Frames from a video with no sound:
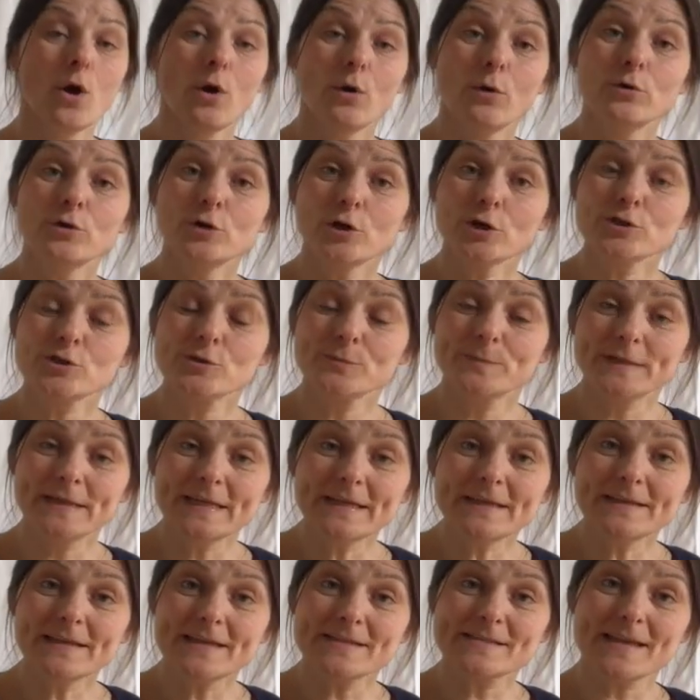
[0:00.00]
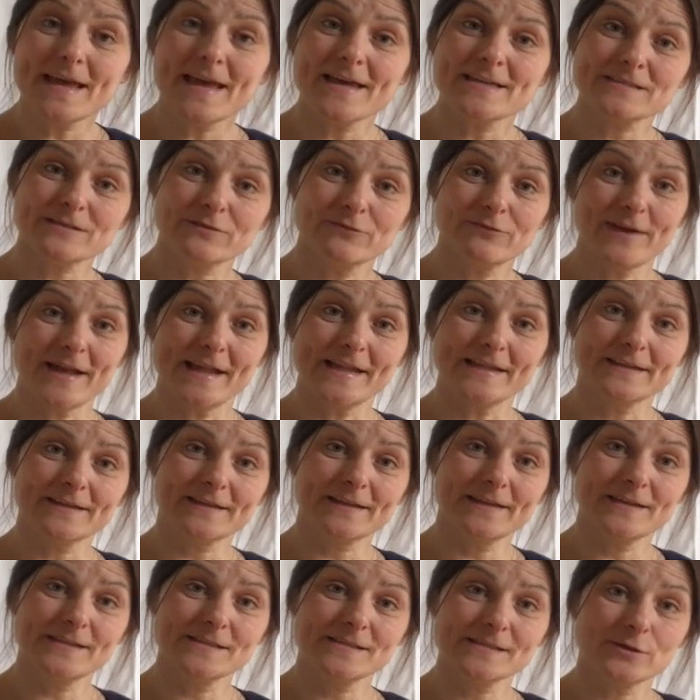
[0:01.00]
Und noch zu Beginn des Ersten
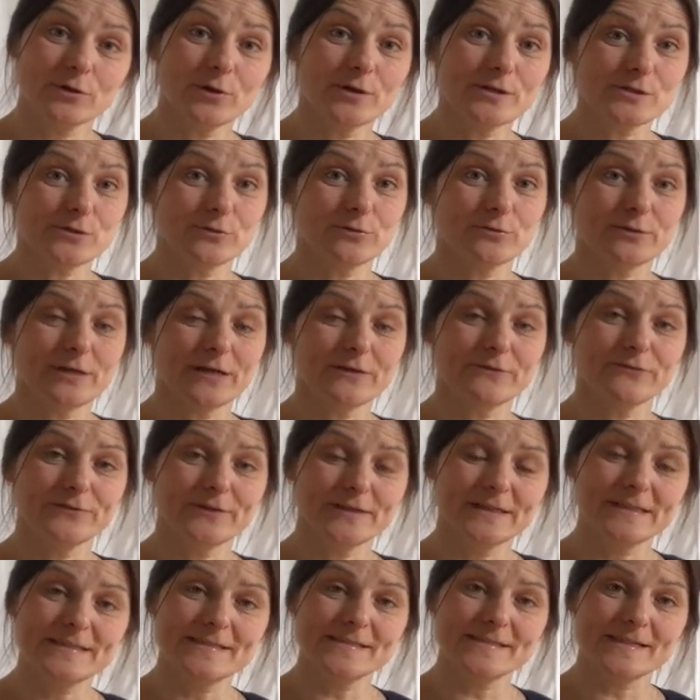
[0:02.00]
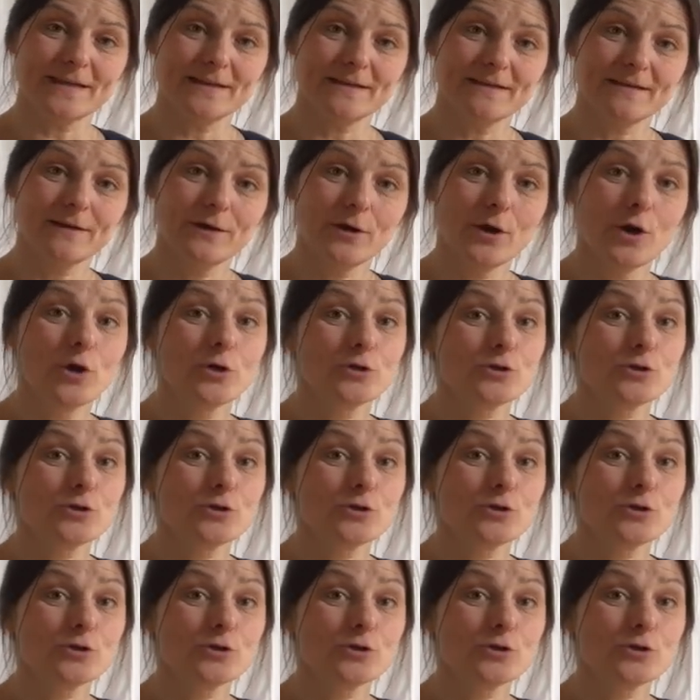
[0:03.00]
Weltkriegs 1914